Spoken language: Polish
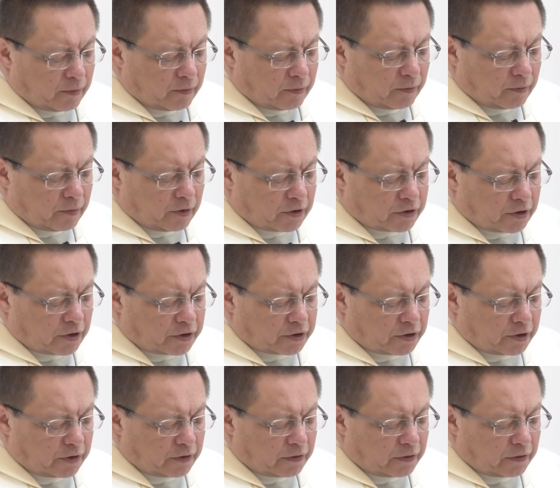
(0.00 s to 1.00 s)
bierze
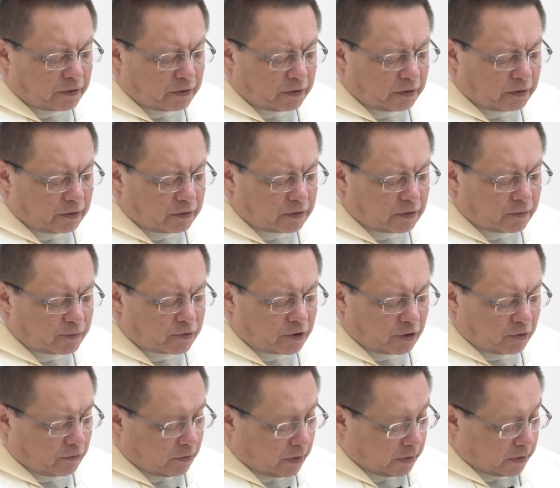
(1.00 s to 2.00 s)
się czy
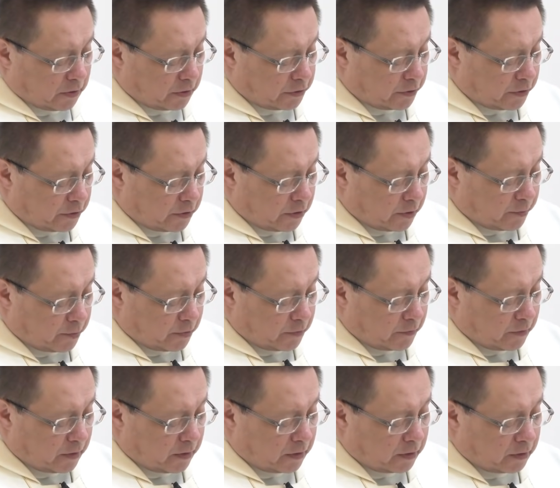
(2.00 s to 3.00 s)
przekłada się najpierw
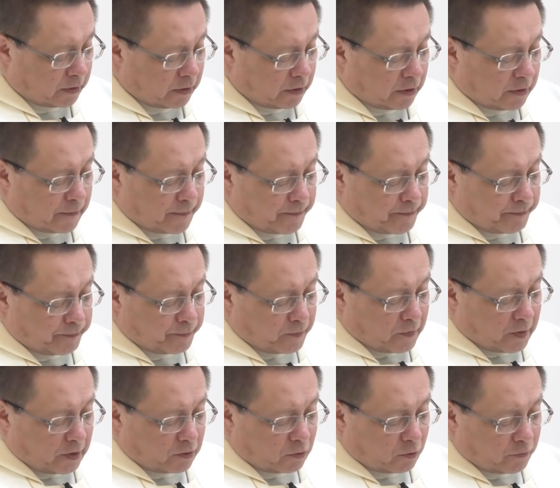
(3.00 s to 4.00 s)
na,
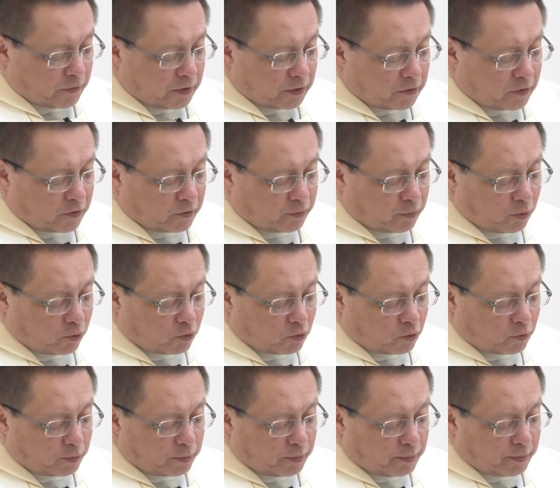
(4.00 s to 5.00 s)
na to, w jaki
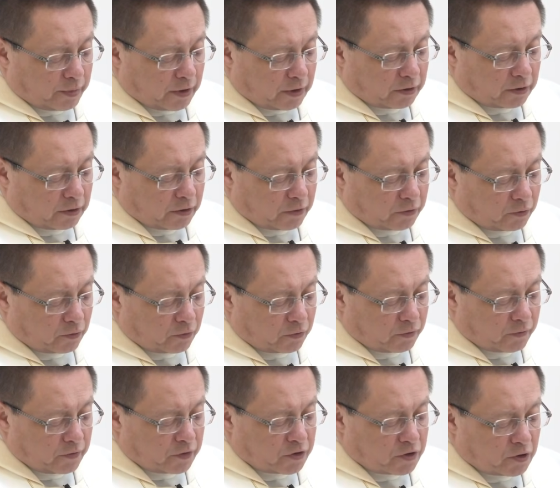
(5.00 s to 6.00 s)
sposób Pan Jezus
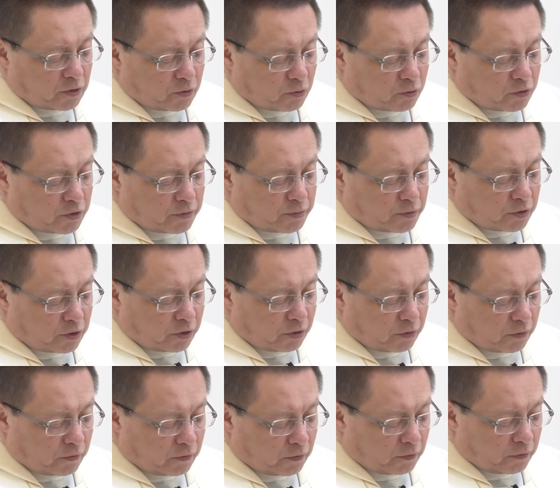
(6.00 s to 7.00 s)
widzi ludzi
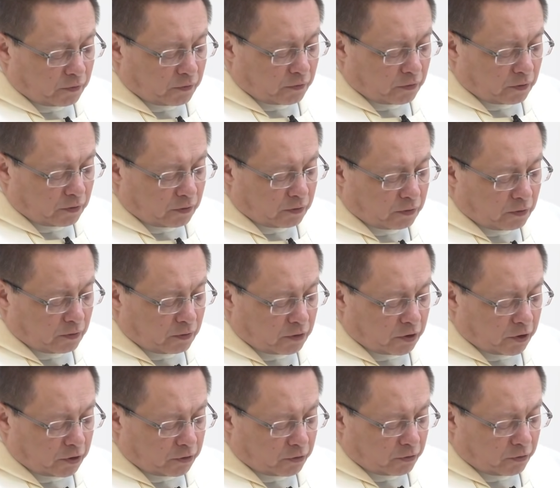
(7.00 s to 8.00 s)
przychodzących do
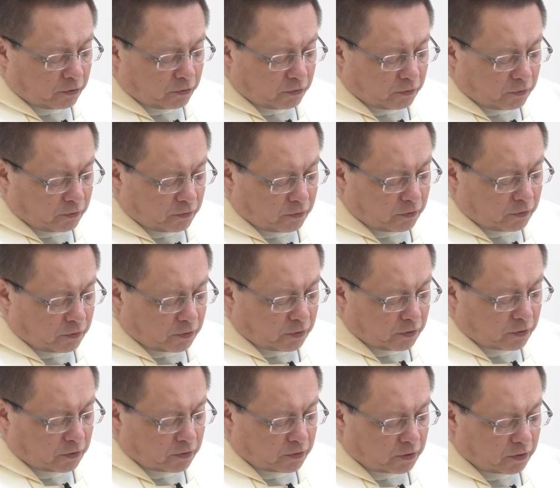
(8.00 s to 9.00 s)
Niego. Nie?
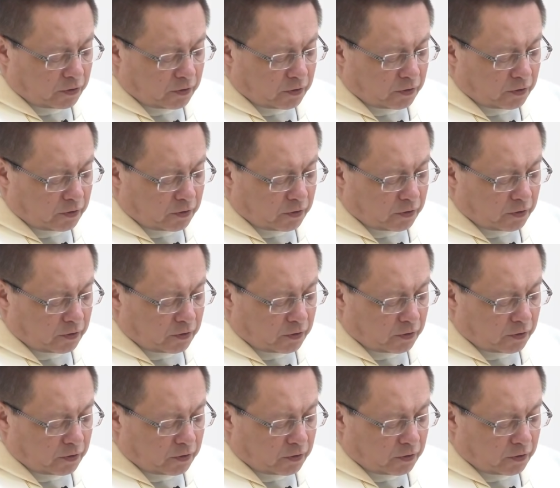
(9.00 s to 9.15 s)
Że